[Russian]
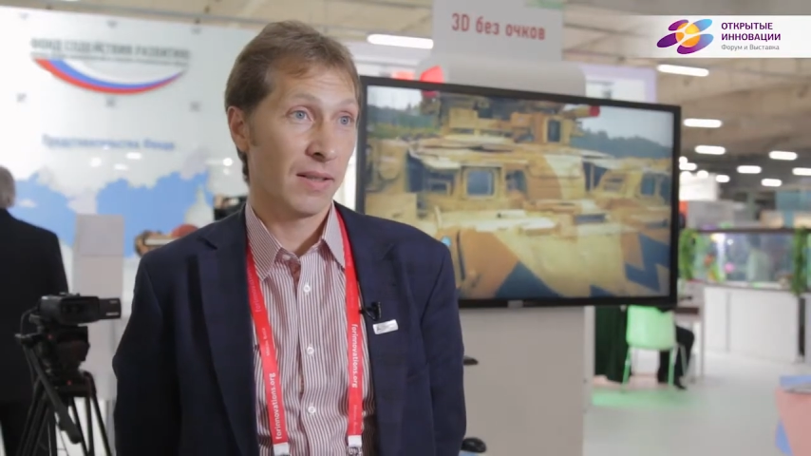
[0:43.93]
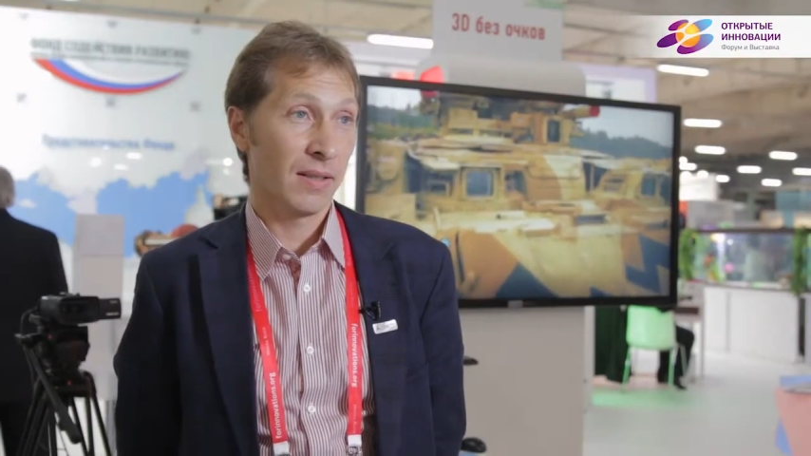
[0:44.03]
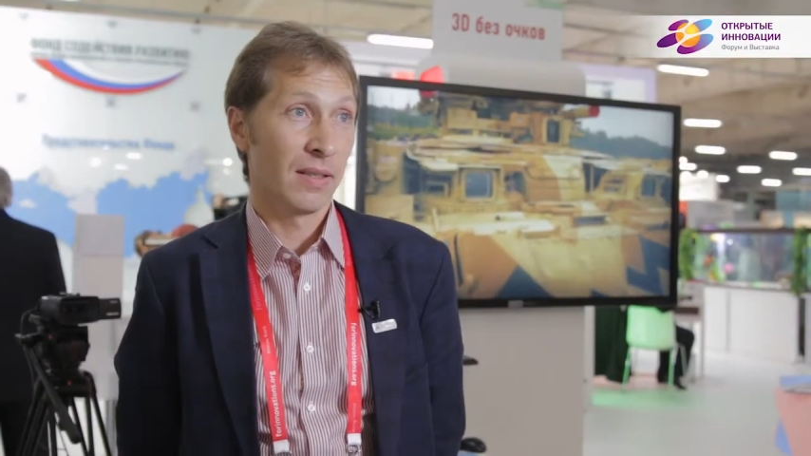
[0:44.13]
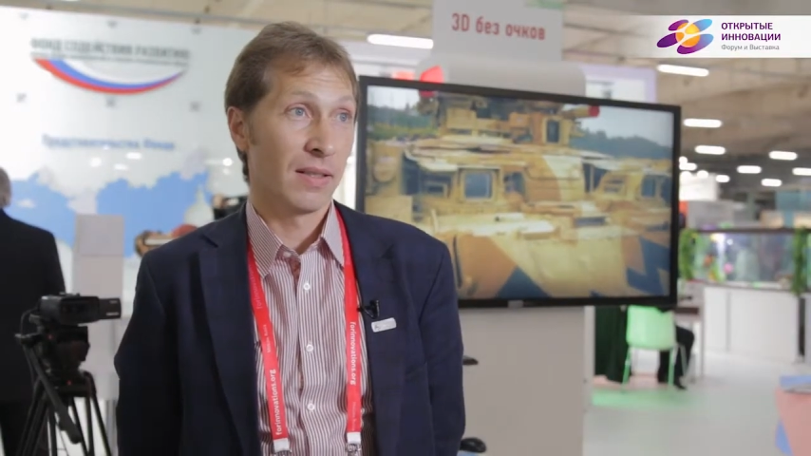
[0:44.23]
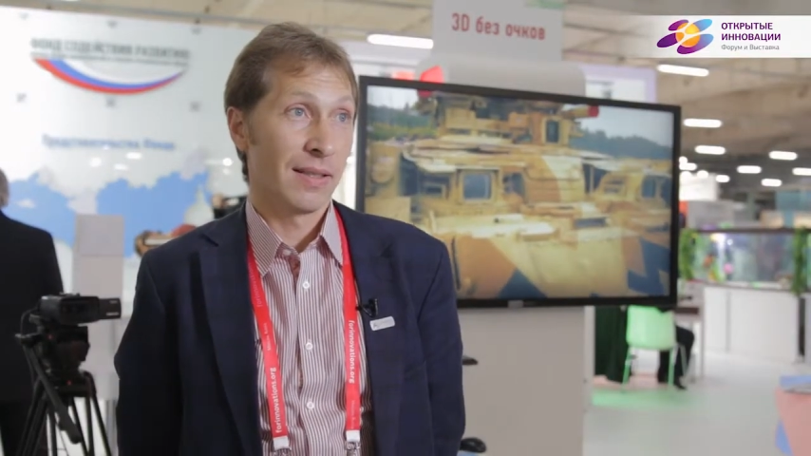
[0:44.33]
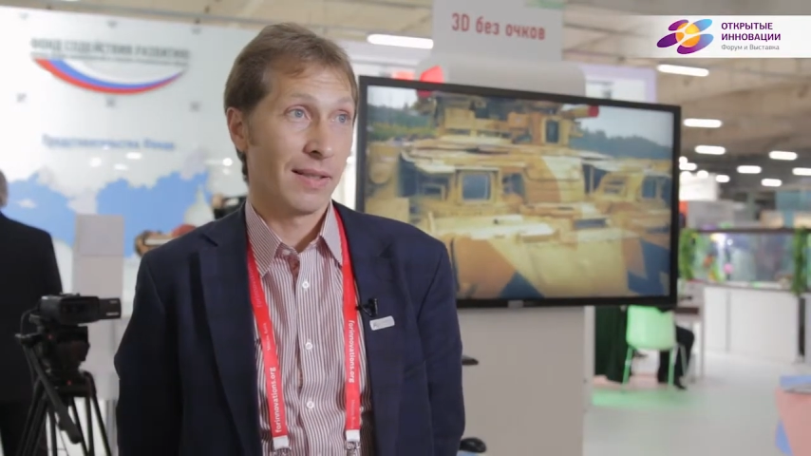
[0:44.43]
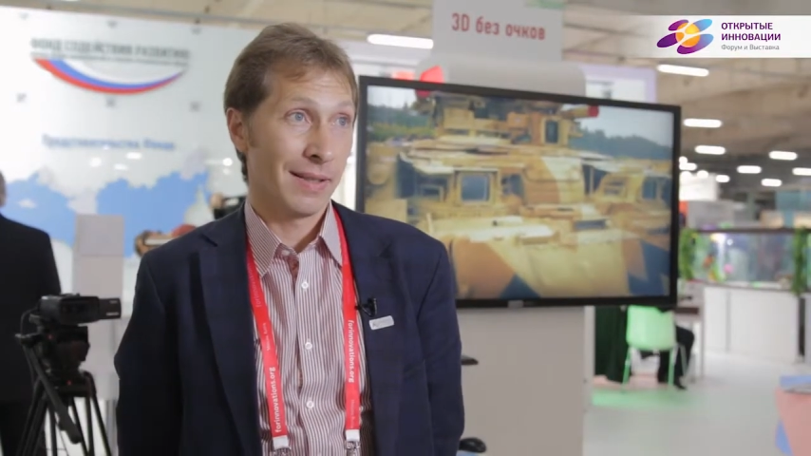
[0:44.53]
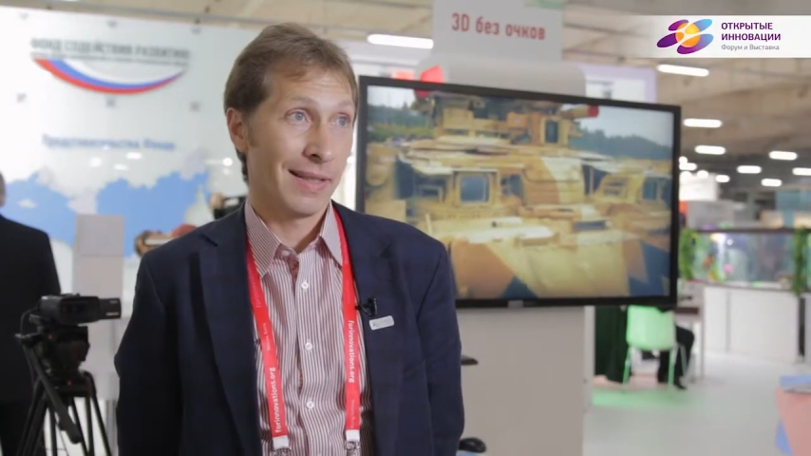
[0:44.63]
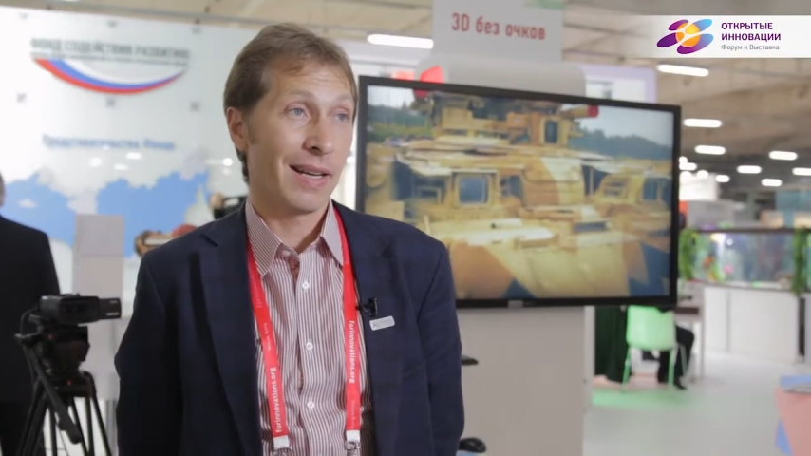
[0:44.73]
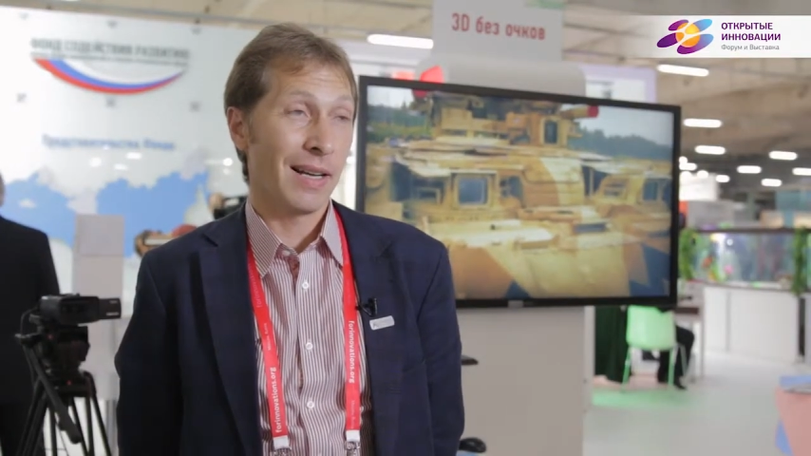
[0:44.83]

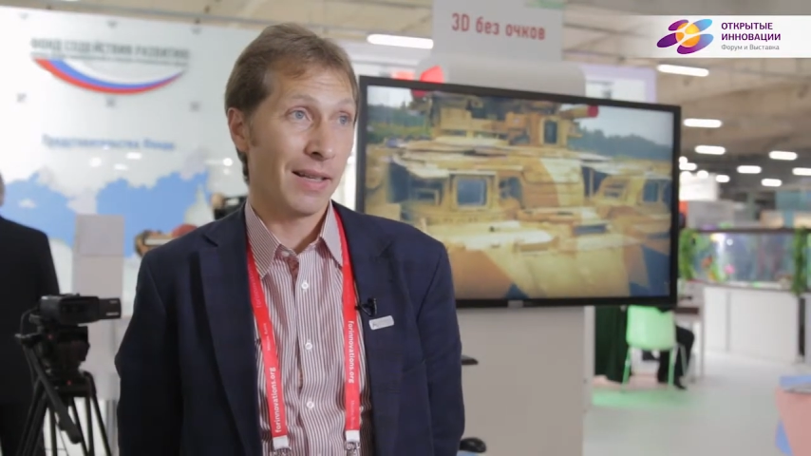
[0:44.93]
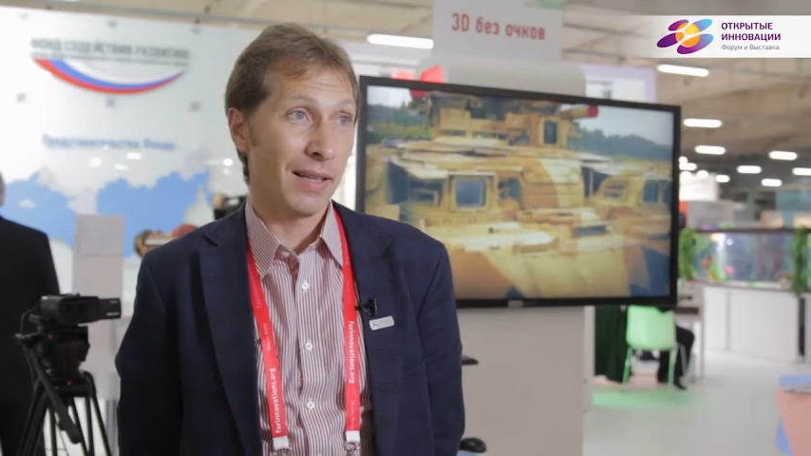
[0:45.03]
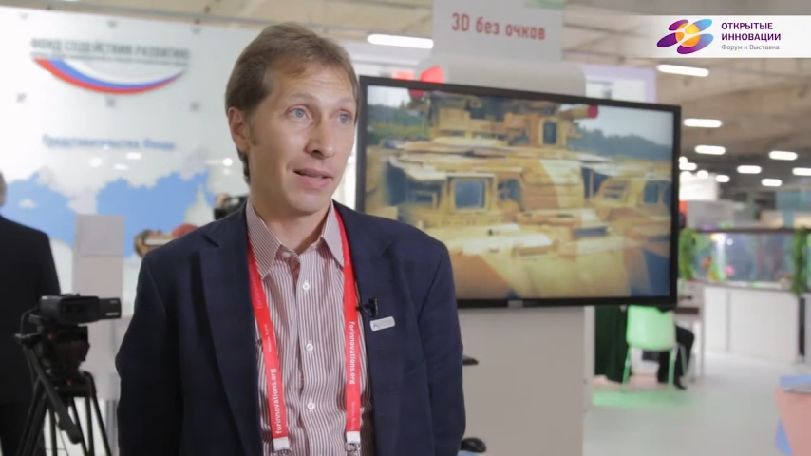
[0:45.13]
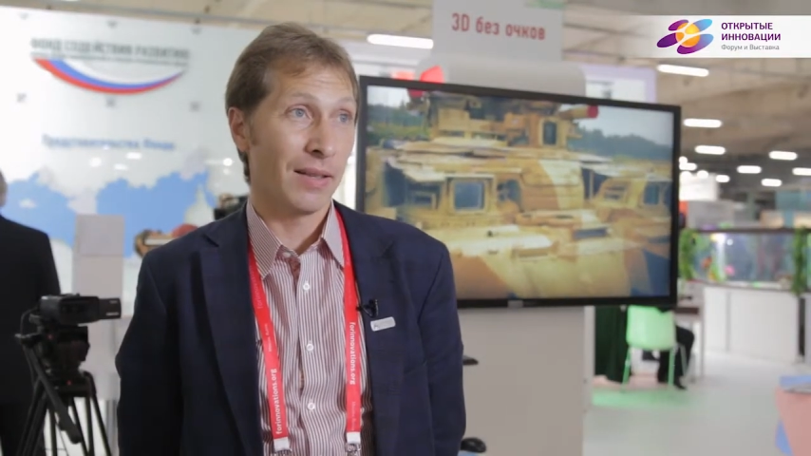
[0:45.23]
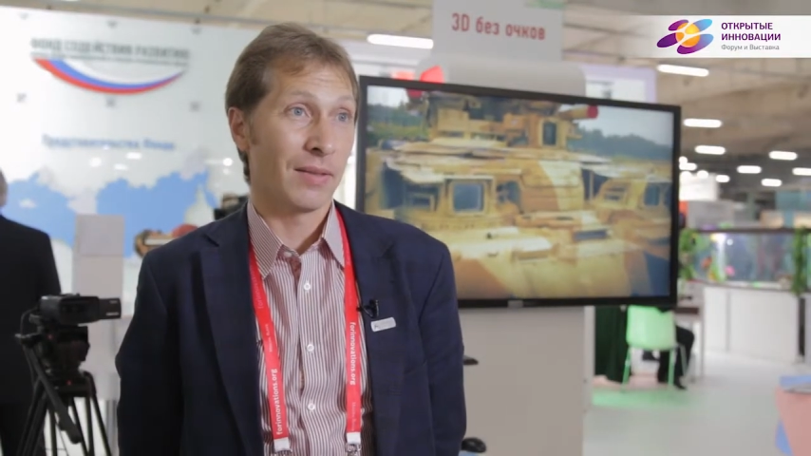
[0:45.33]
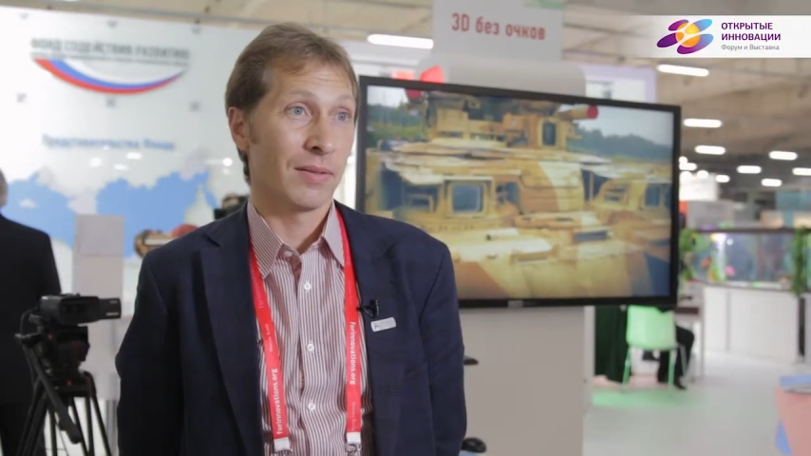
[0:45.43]
э, реально